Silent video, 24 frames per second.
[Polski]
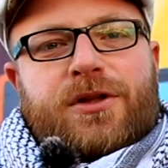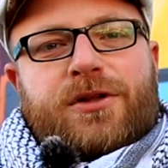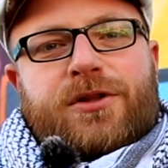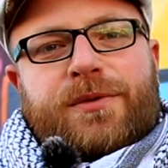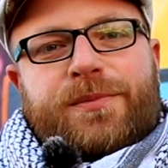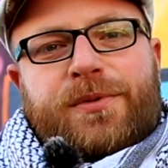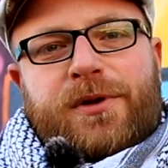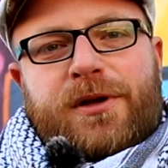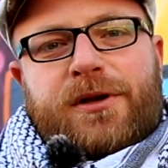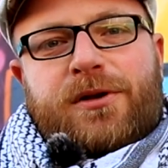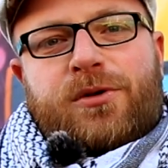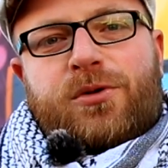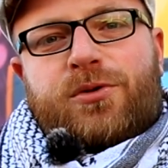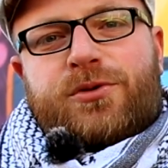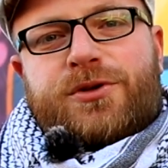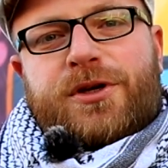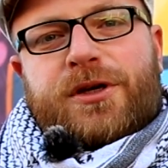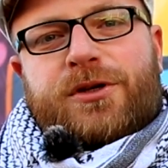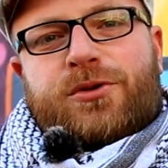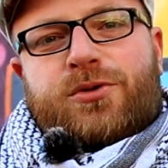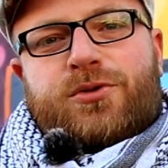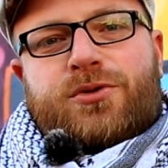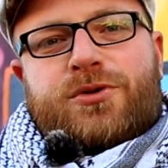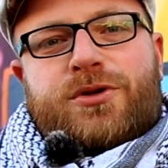To byli
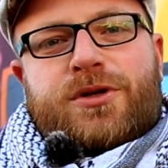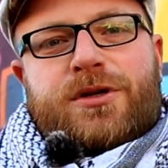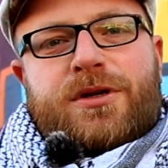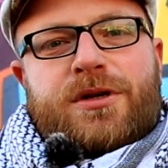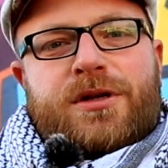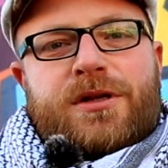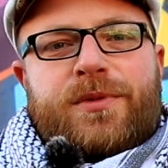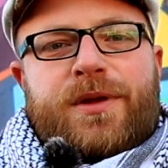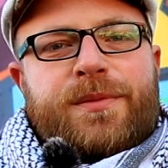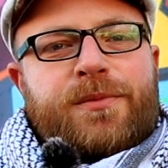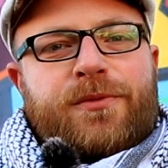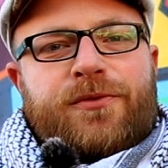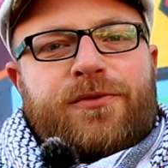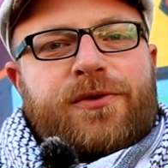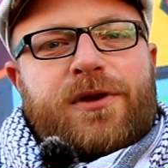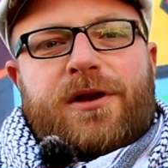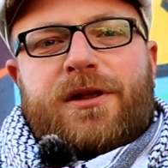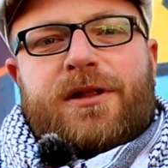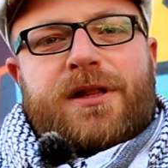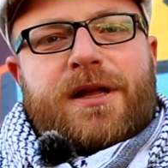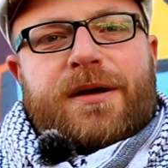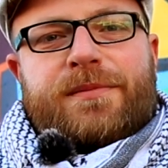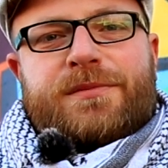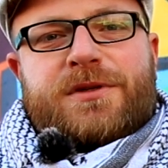ludzie, którzy nie
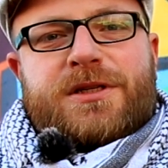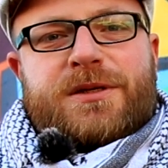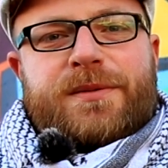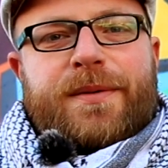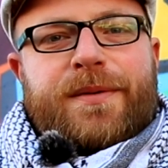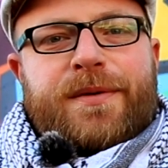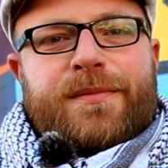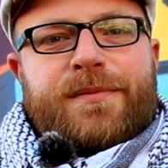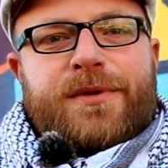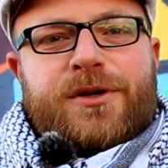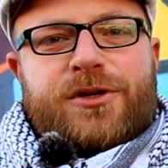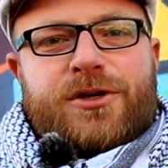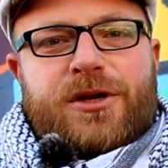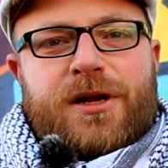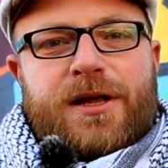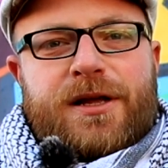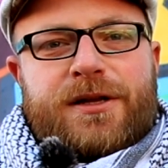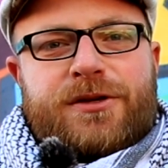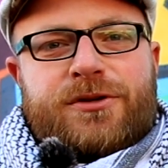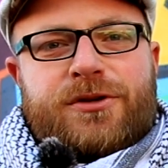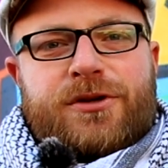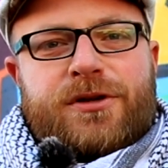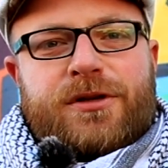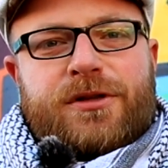mówili nam, co mamy
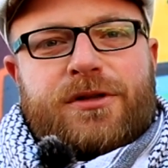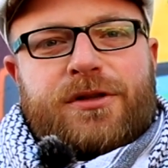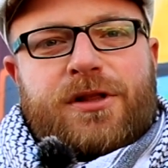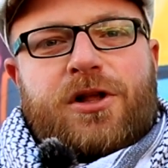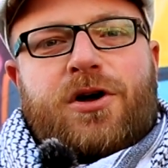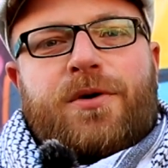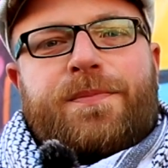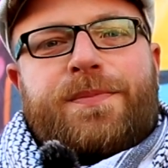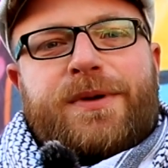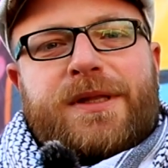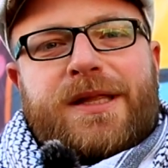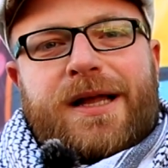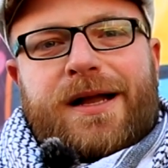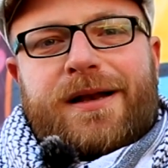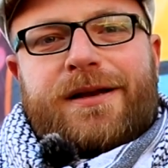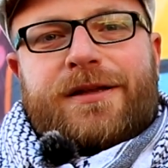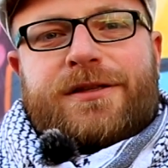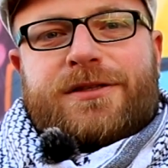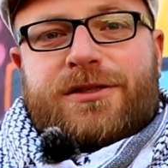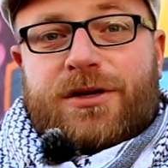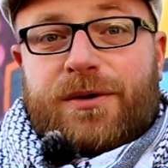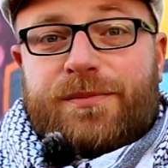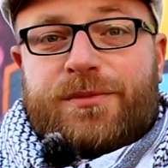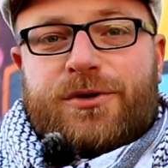myśleć, tylko
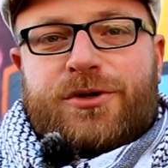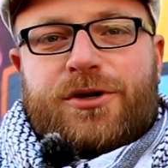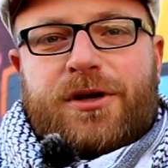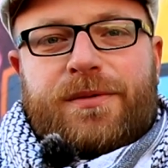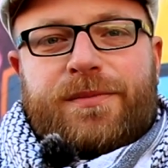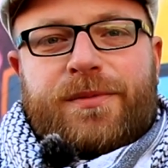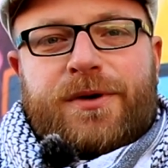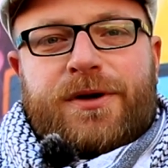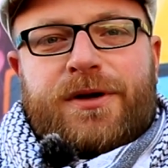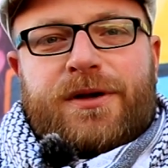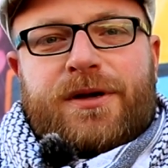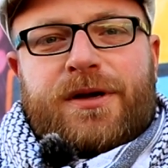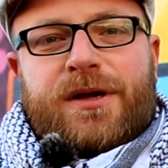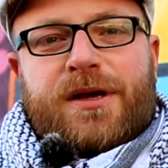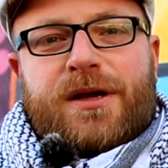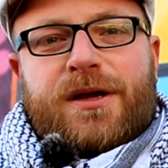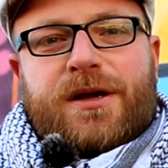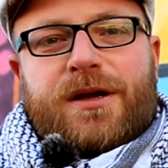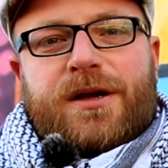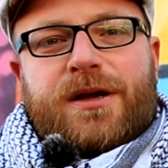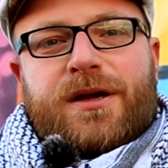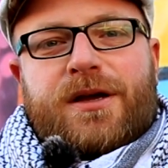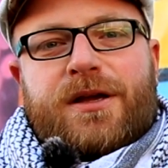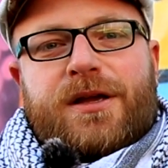pytali, co myślimy
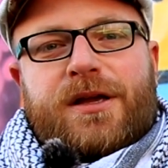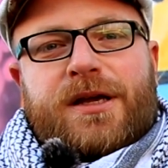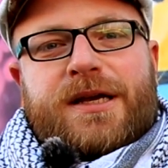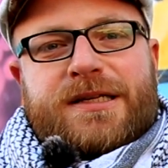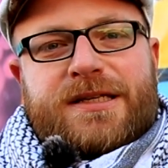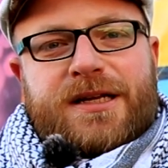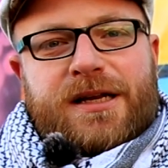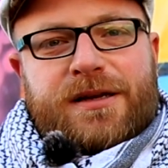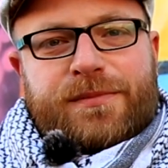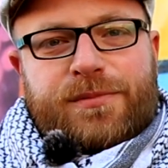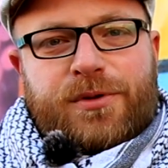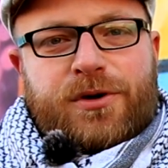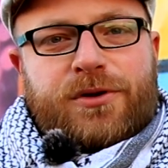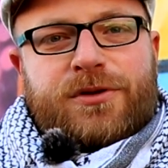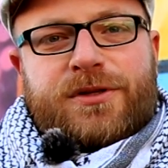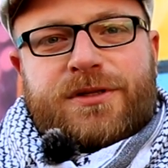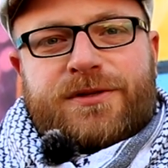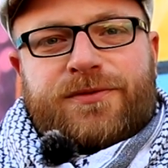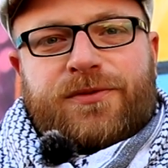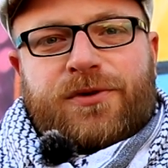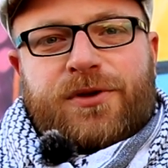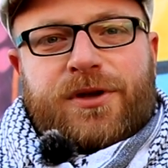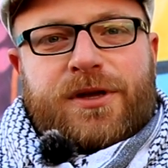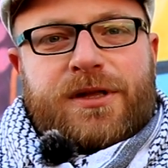i kazali bronić
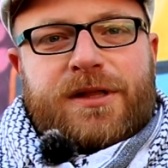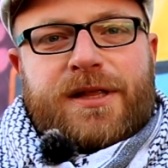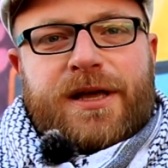swoich